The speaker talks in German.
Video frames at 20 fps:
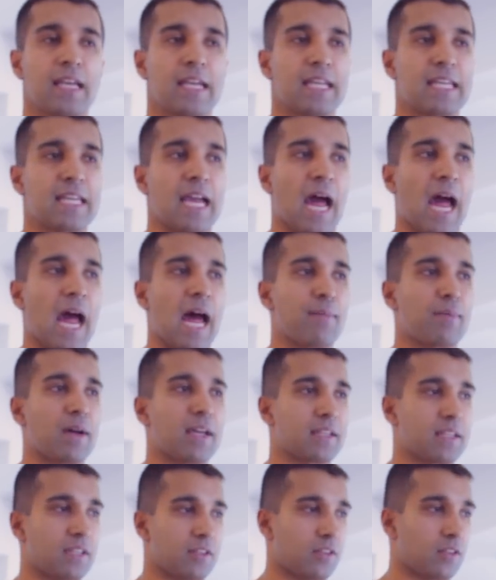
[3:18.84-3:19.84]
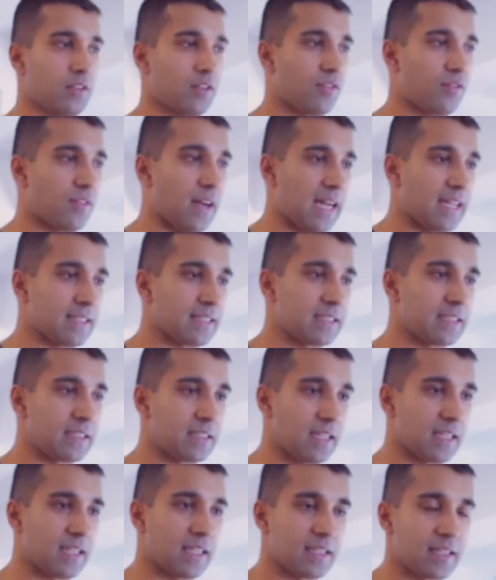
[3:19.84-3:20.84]
Ihr arbeitet quasi,
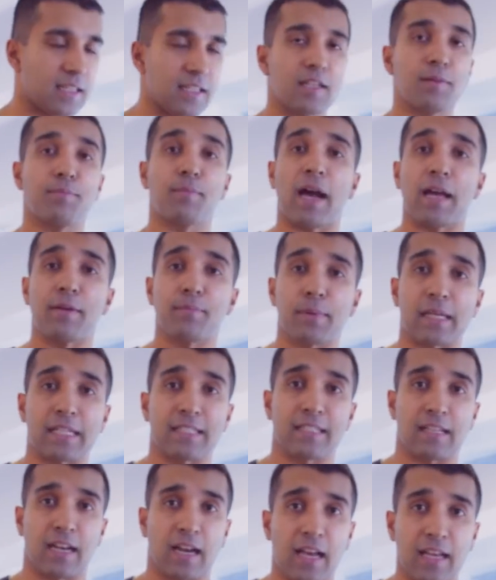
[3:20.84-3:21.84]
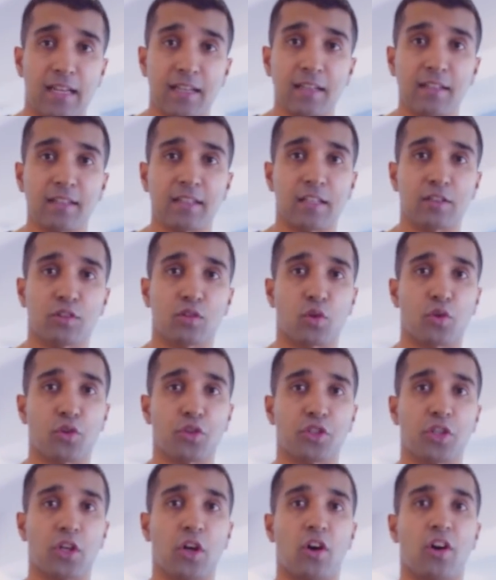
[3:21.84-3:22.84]
ihr geht in die Beinpresse rein, dann
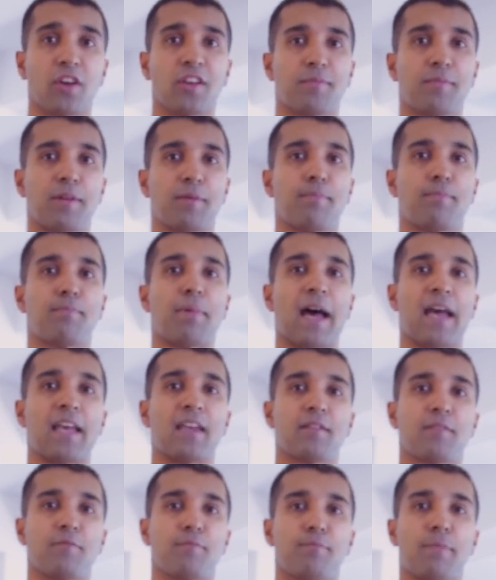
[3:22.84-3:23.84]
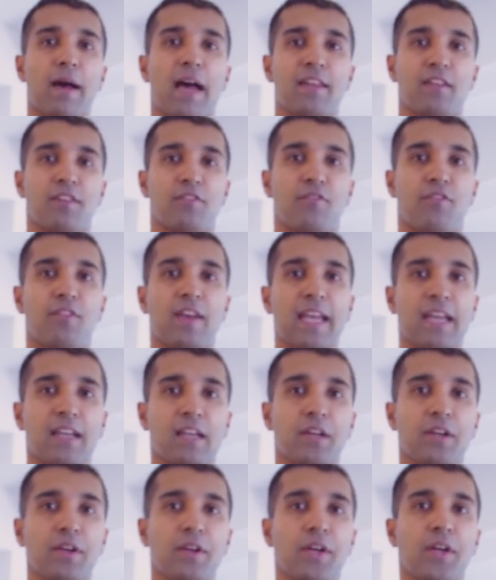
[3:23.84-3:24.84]
drückt ihr euch mit beiden Beinen
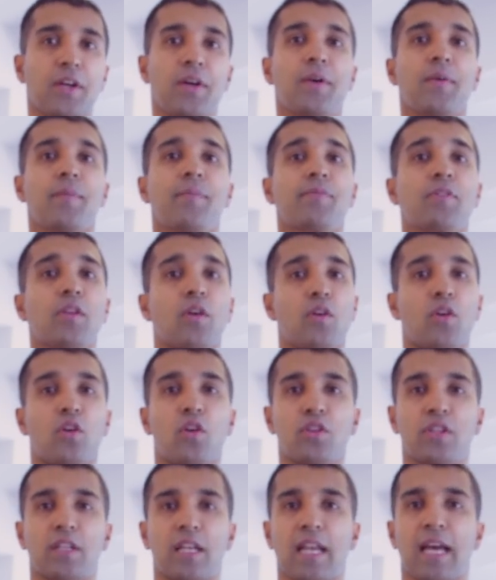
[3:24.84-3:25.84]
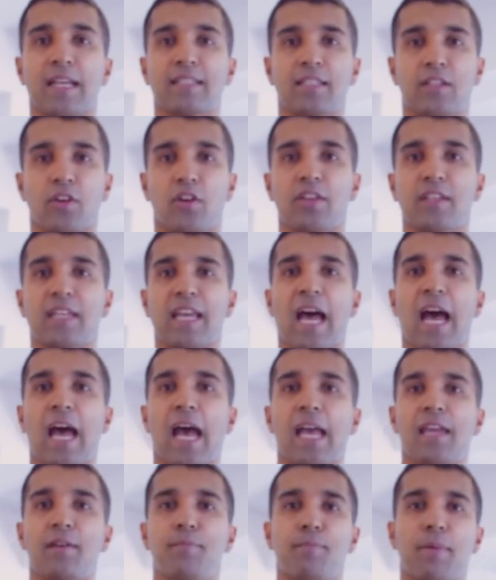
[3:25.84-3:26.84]
weg und lasst euch
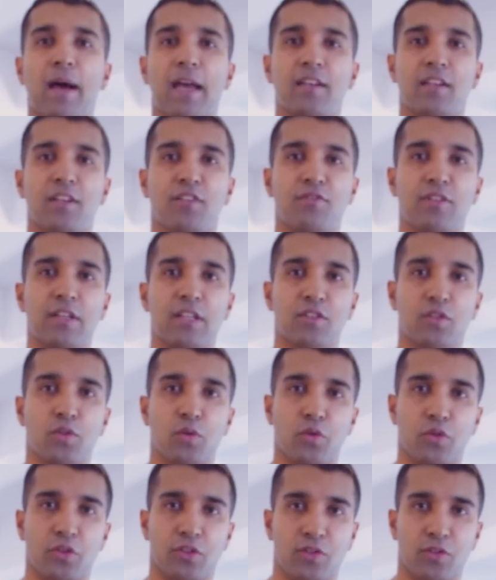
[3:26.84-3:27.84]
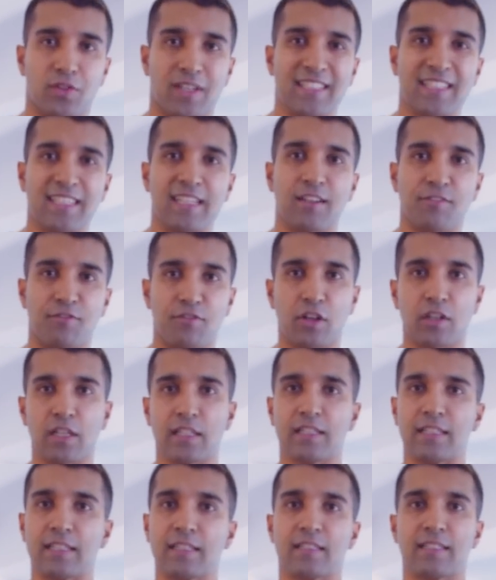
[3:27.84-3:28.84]
einbeinig wieder zurück, sodass ihr
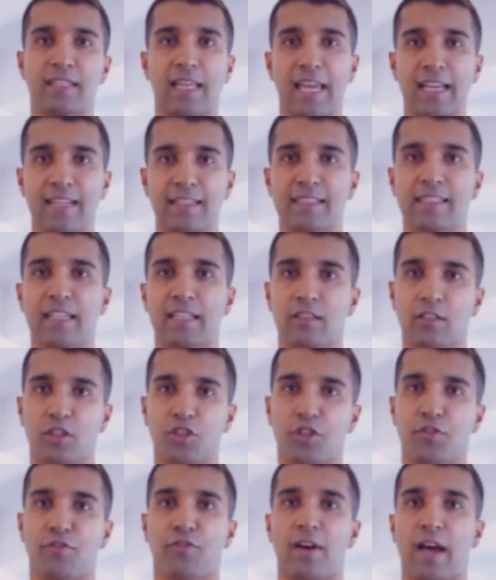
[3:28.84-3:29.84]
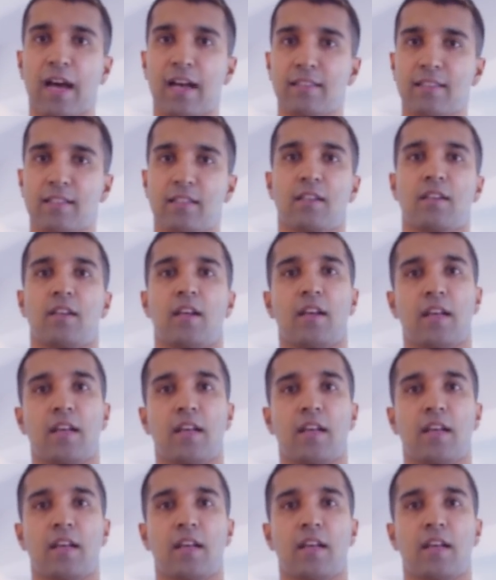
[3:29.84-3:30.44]
wirklich die exzentrische Phase